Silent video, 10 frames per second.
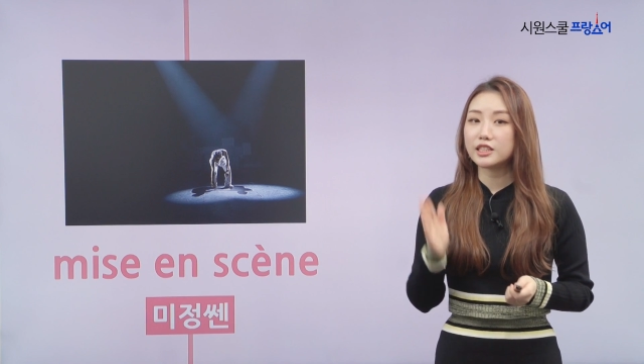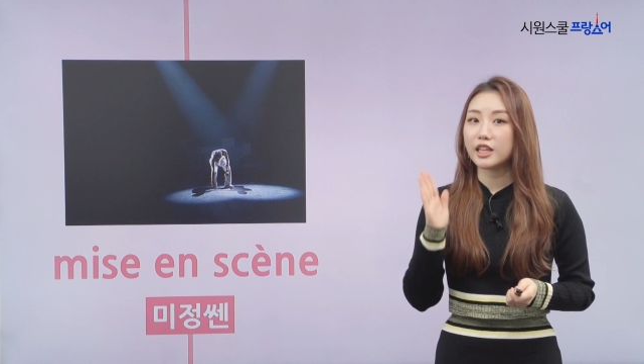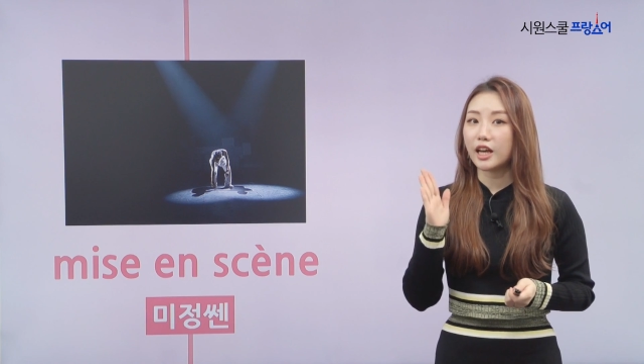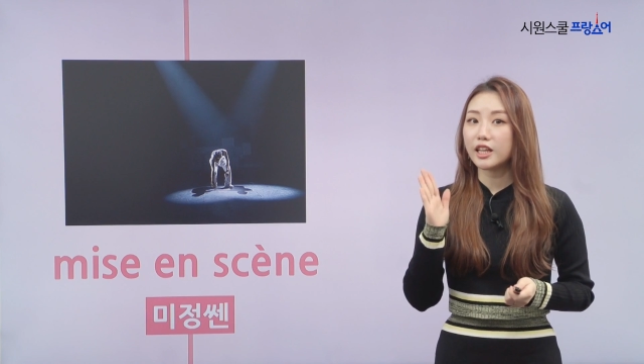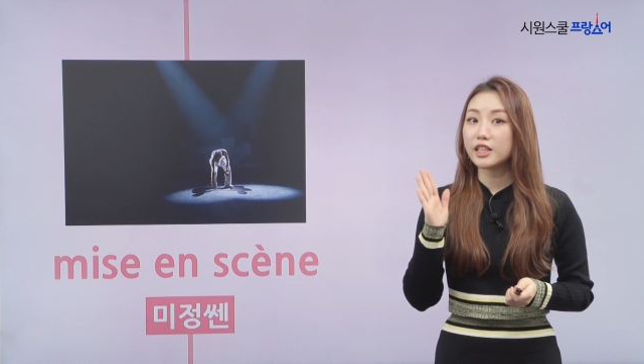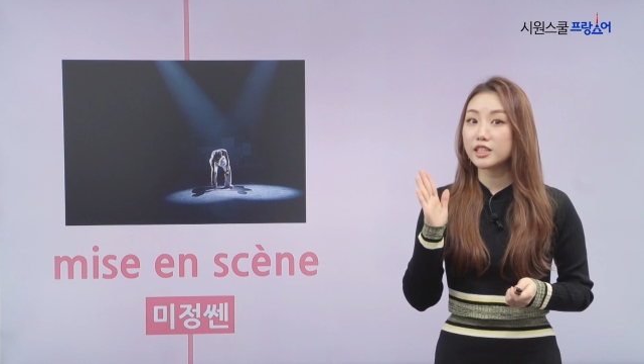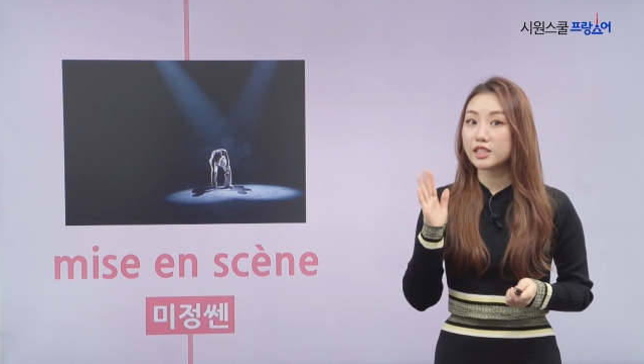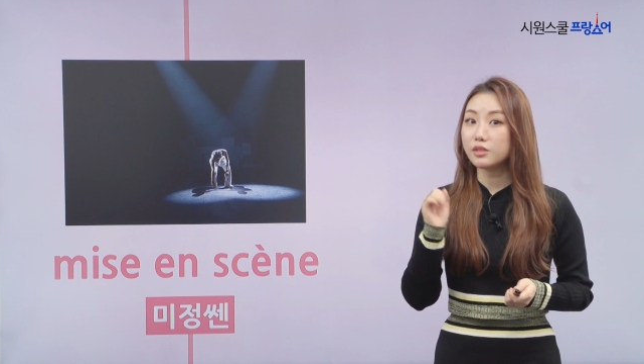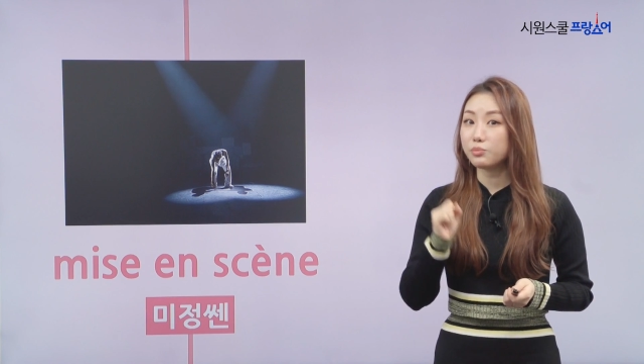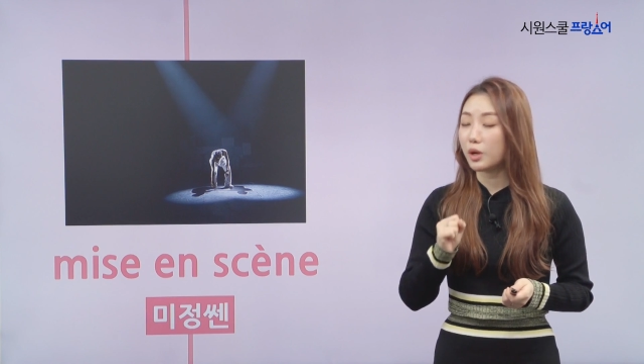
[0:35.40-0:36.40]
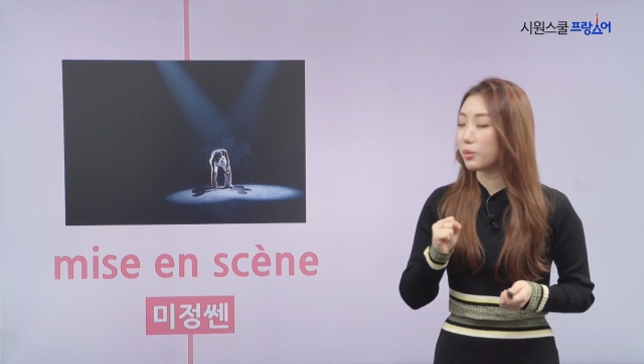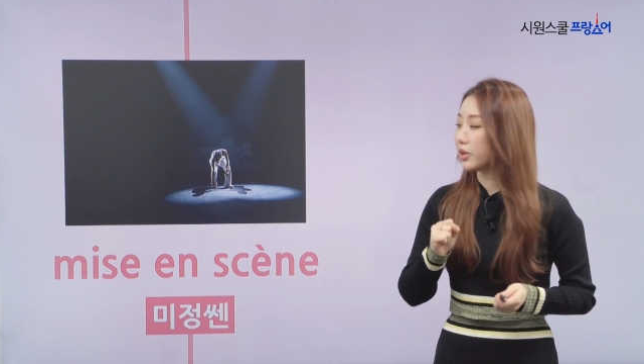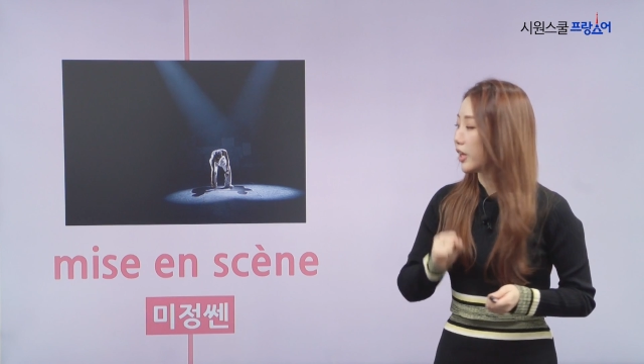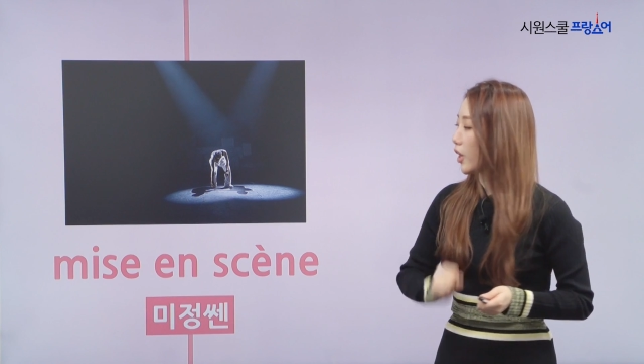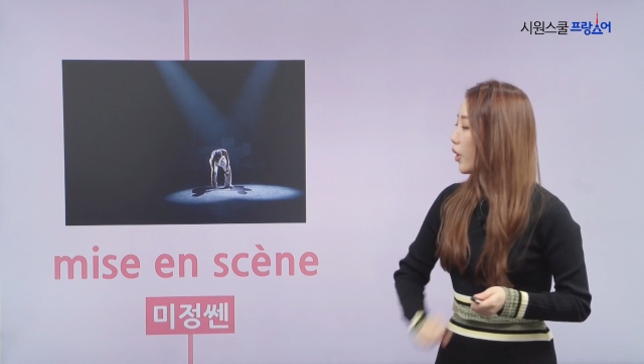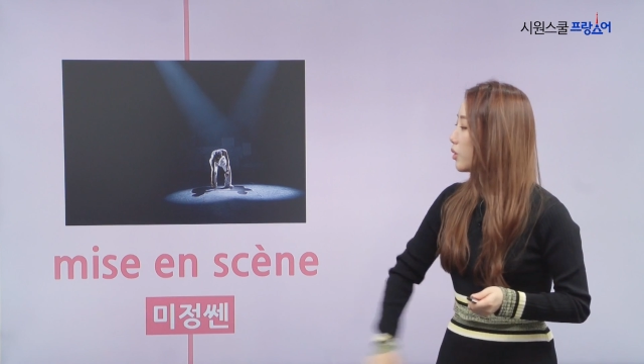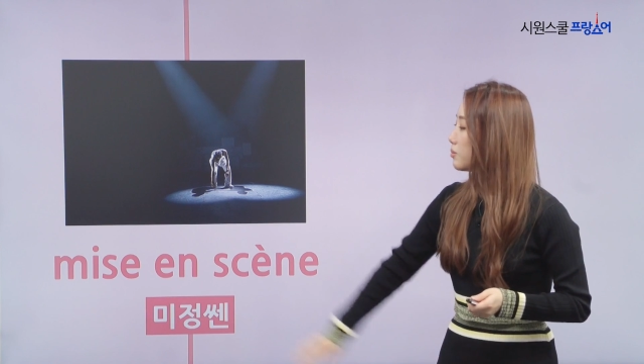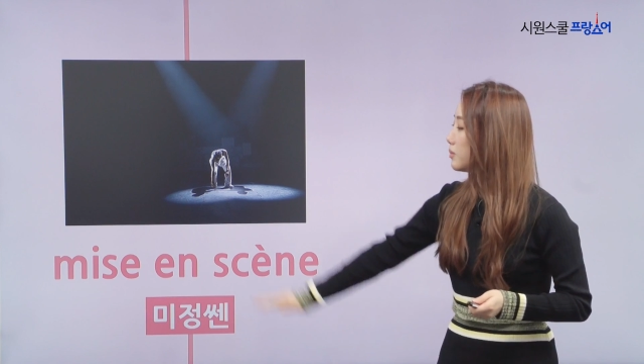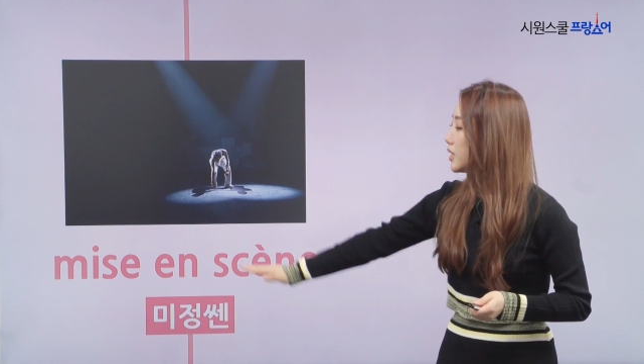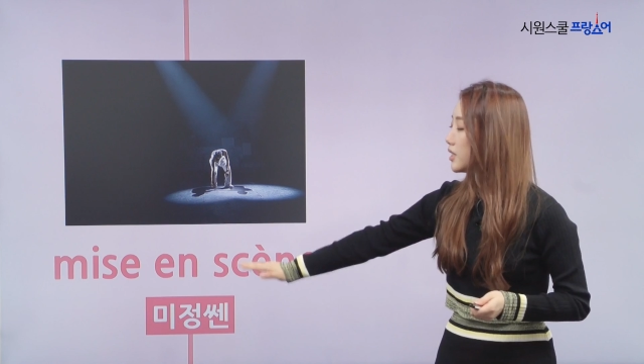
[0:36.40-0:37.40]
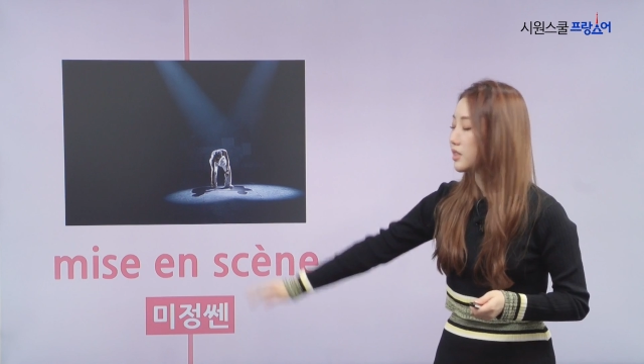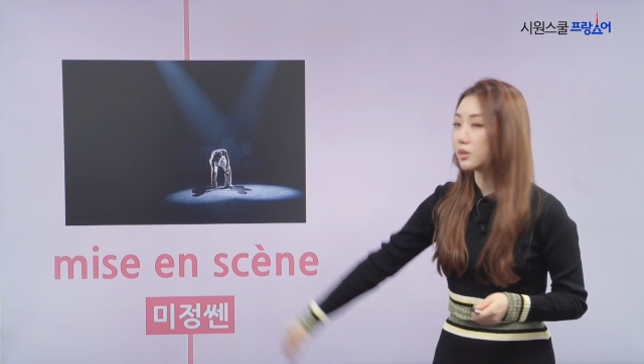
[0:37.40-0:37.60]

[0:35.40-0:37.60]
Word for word: 자 하나씩 봐볼게요. 미